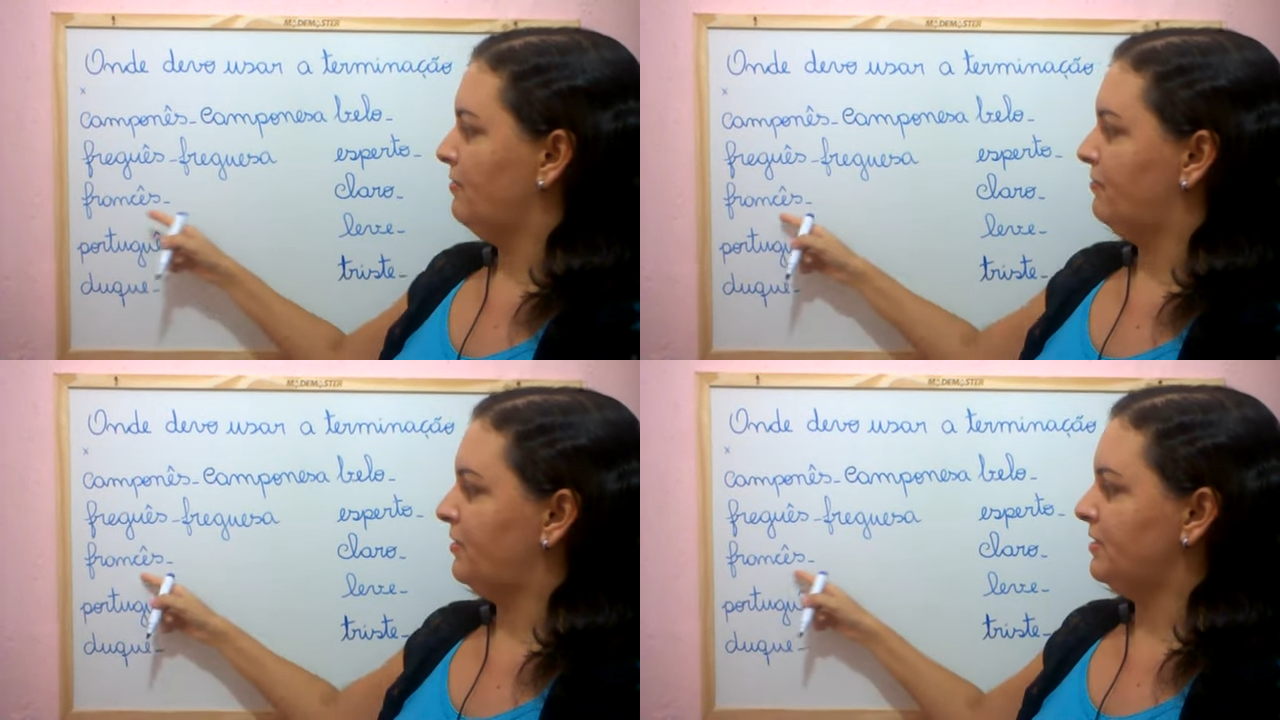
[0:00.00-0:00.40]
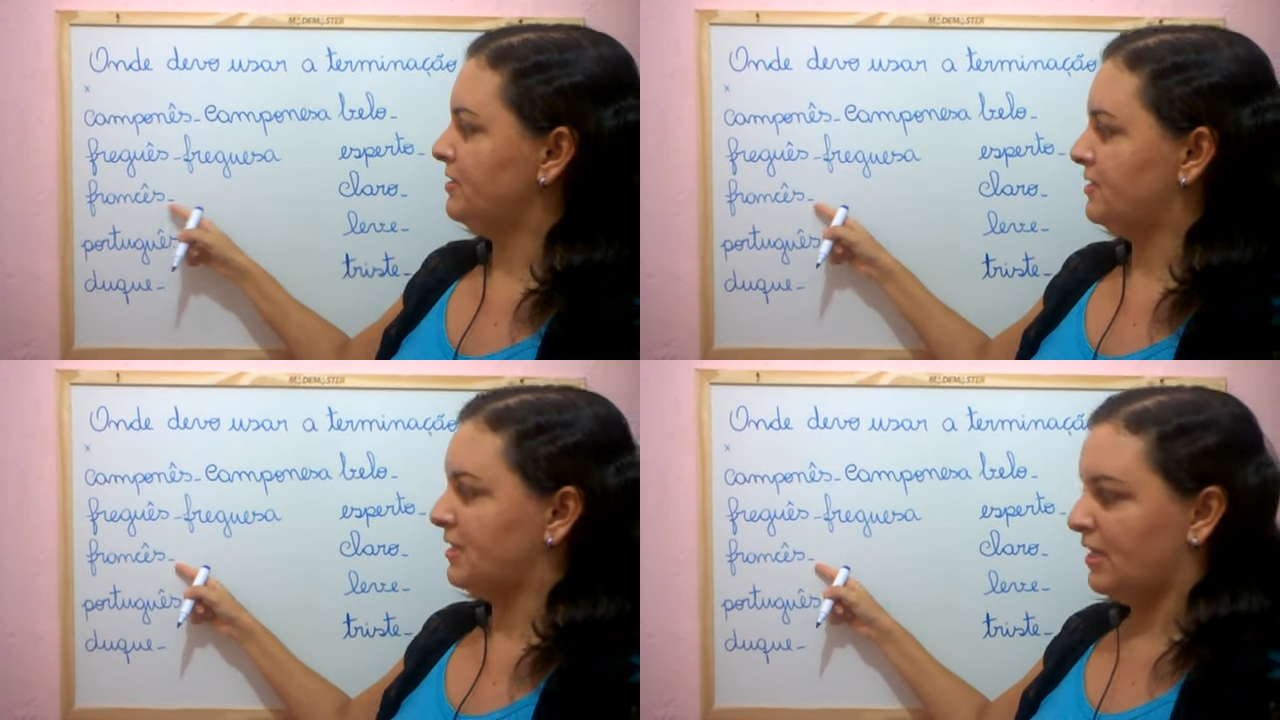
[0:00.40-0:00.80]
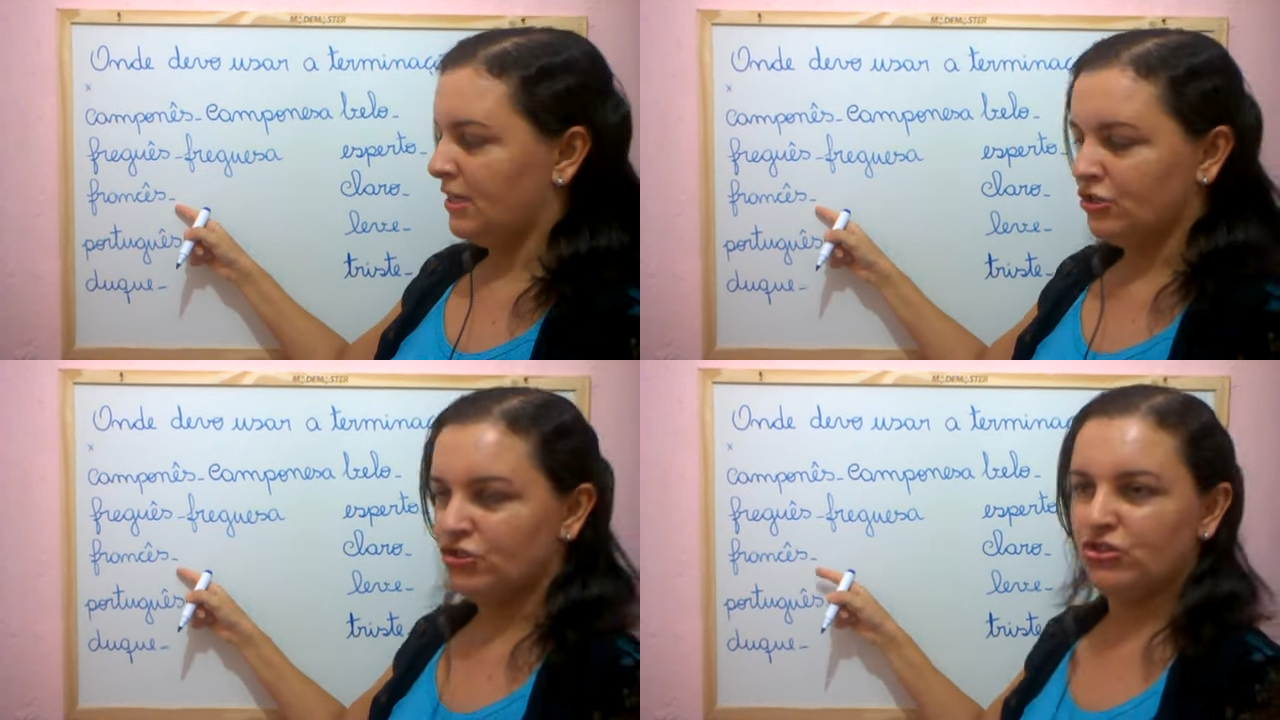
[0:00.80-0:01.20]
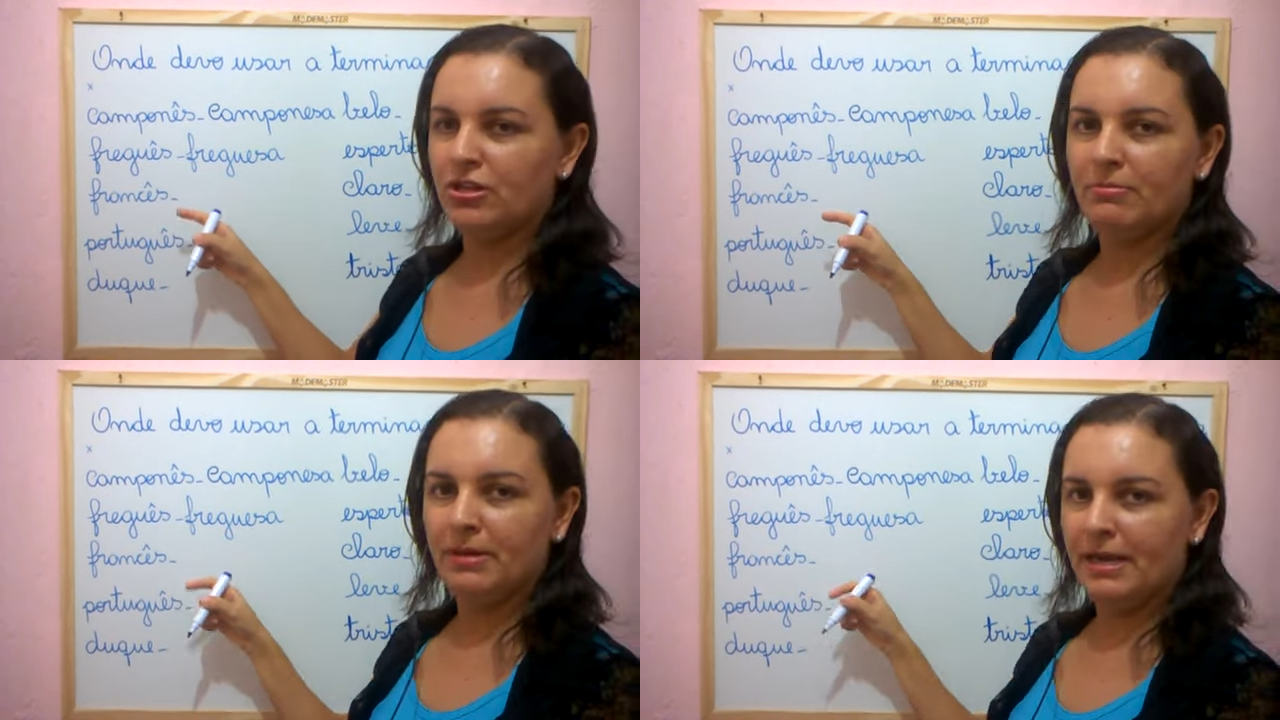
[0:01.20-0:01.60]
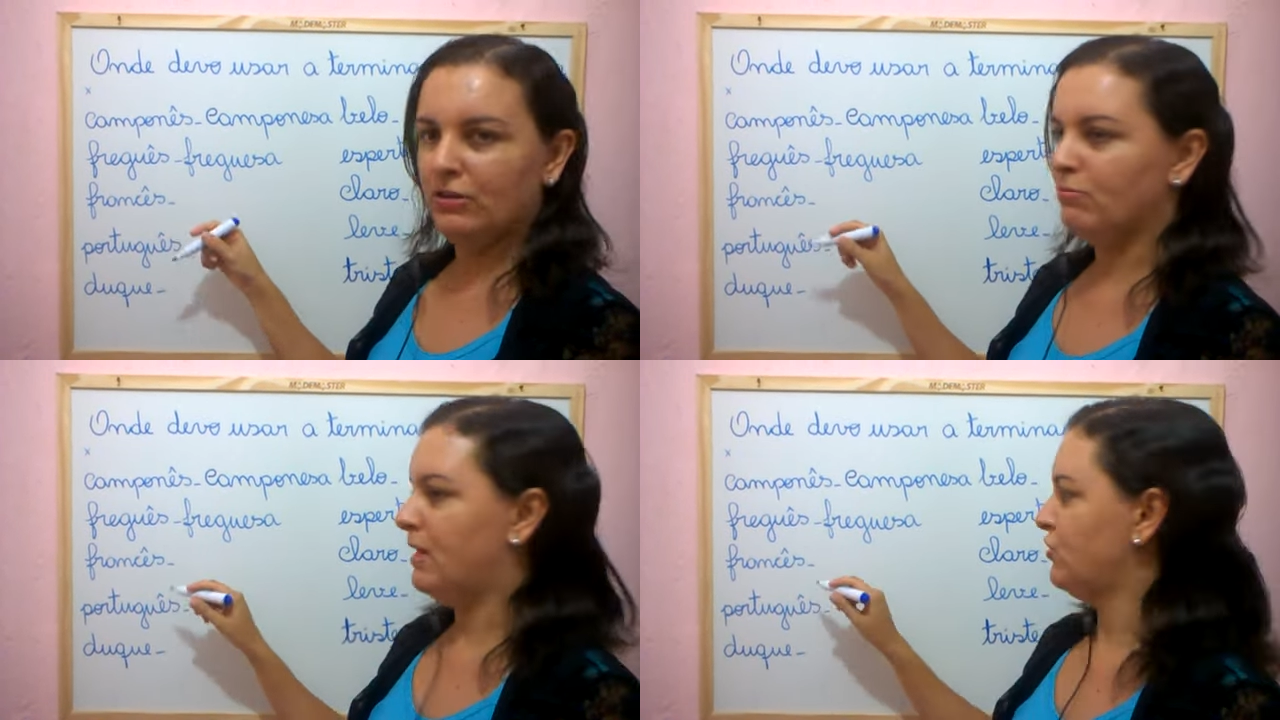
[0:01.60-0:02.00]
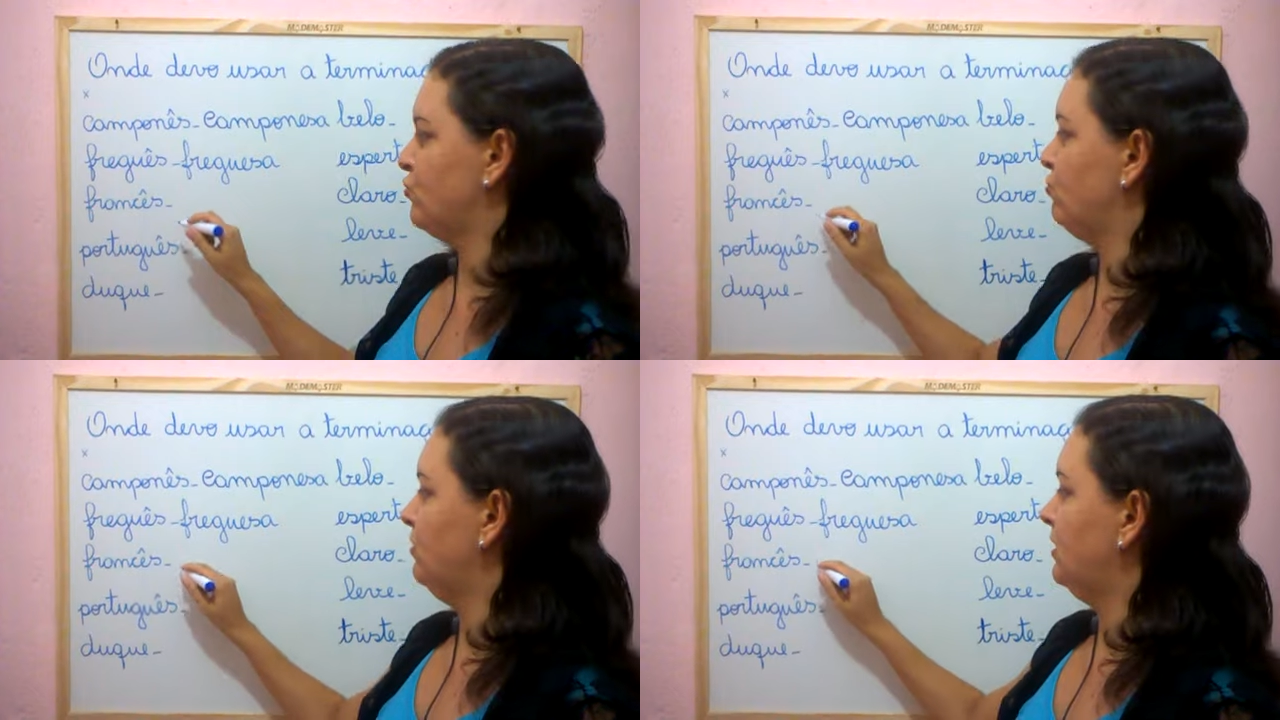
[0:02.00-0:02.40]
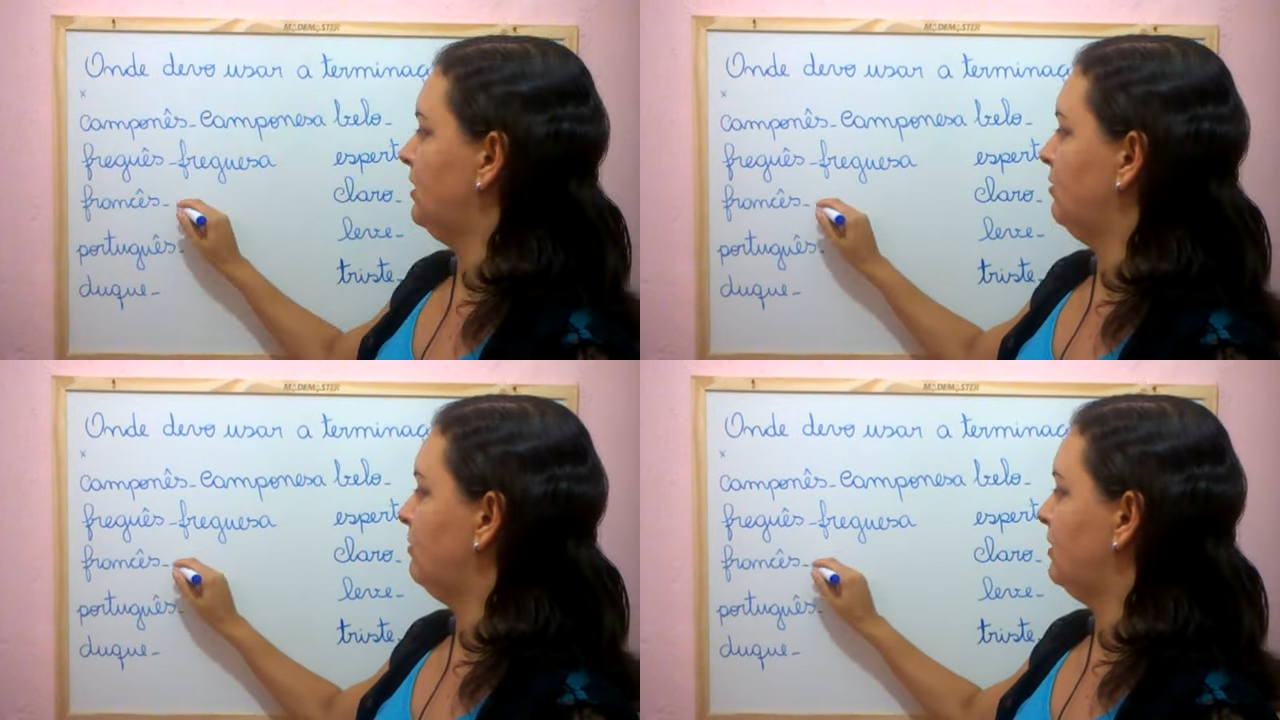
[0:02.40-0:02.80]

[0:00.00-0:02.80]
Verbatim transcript: Francês também é no masculino,